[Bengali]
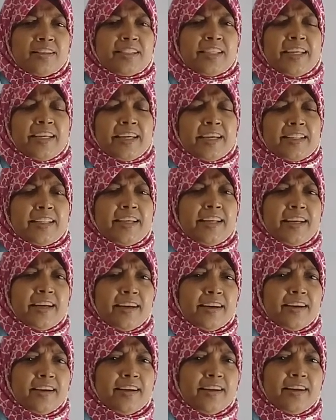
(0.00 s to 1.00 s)
শিক্ষার্থীরা
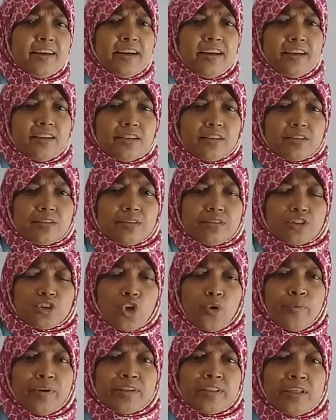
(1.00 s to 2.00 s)

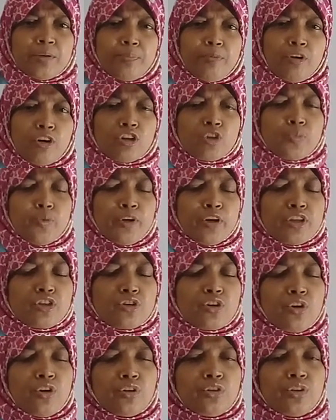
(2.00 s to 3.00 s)
সমাজের পরস্পরের
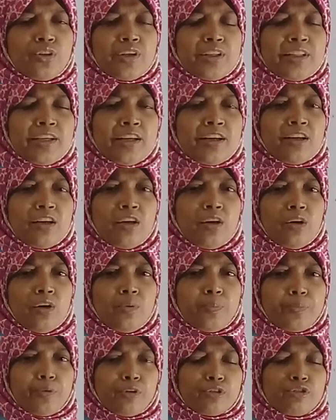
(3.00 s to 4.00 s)
সহযোগিতার
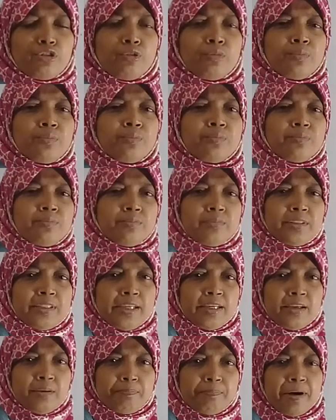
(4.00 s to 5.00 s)
প্রথম
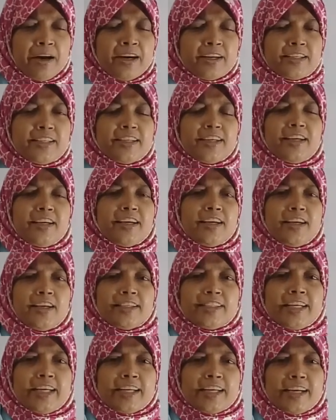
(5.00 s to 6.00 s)
যে পাঠে
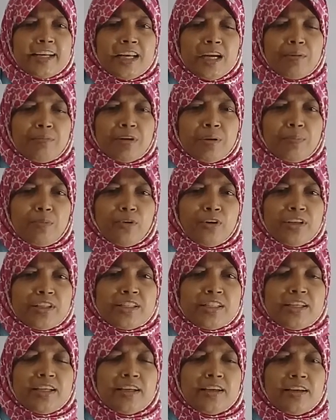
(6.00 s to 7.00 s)
সেইখানে আমরা
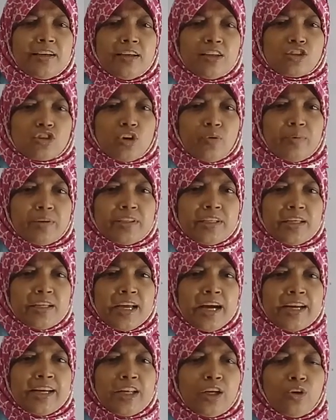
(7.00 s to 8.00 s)
পড়েছি সমাজের
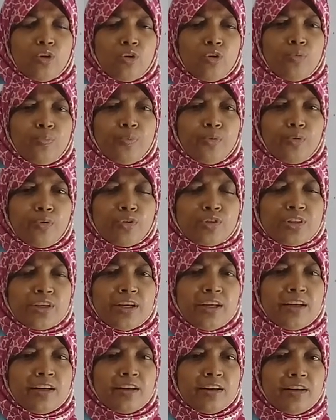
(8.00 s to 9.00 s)
নারী ও পুরুষের